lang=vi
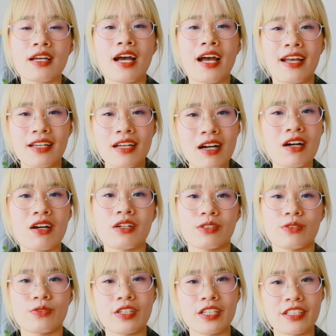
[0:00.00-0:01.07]
hãy hỏi
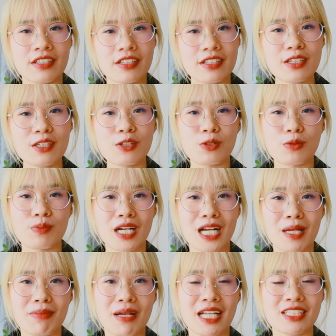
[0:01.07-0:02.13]
về những điều mà
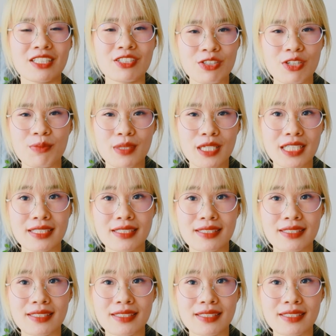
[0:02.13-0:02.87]
các bạn chưa biết